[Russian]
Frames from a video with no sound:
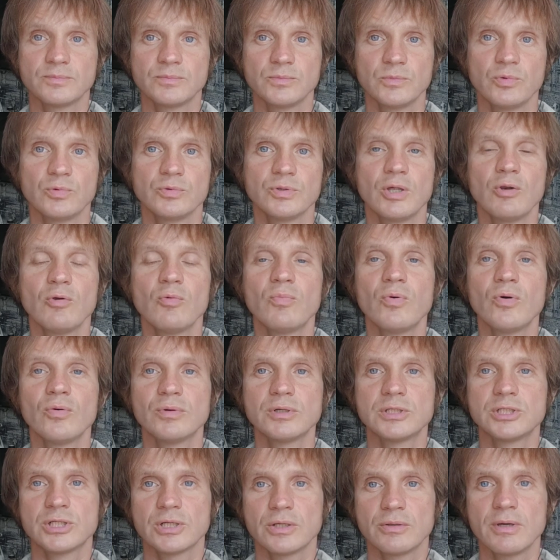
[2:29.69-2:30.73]
ну, на
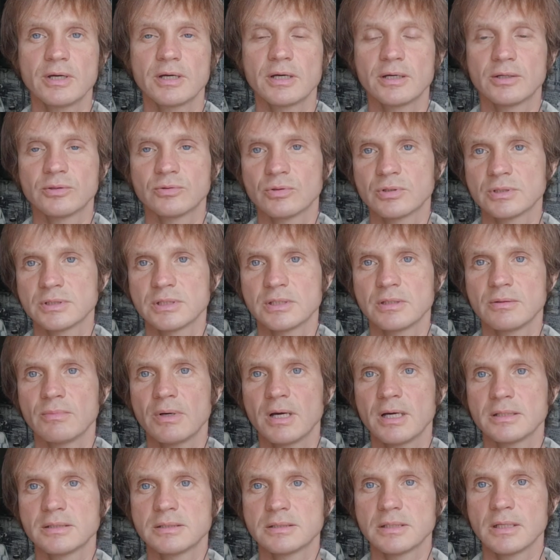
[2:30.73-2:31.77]
любого человека, который
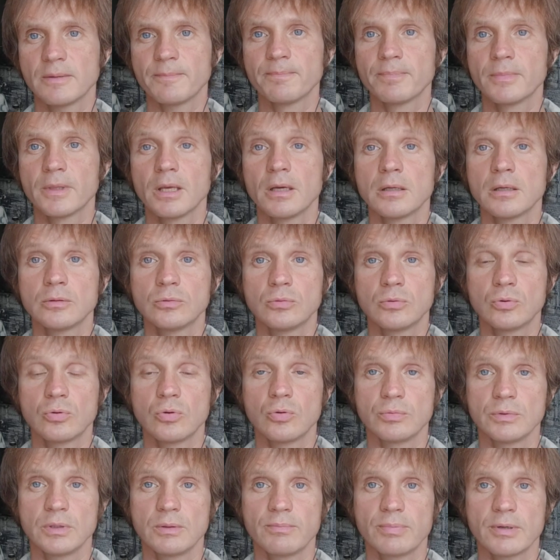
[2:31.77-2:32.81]
занимается
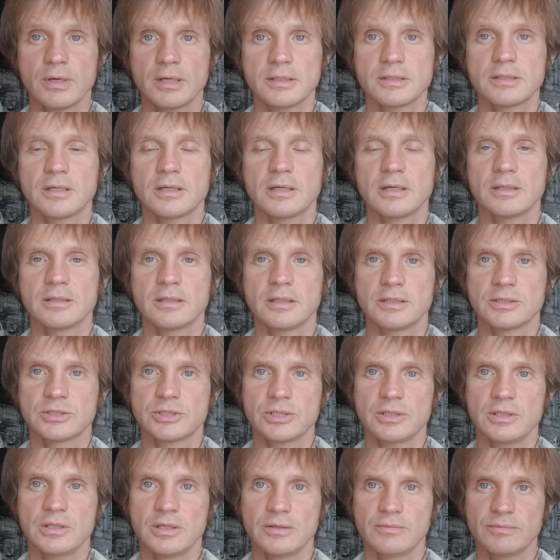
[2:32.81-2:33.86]
духовной практикой на
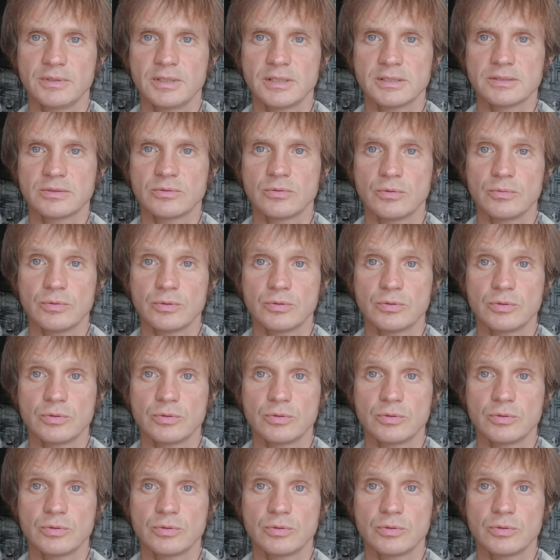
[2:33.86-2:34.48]
ежедневной основе.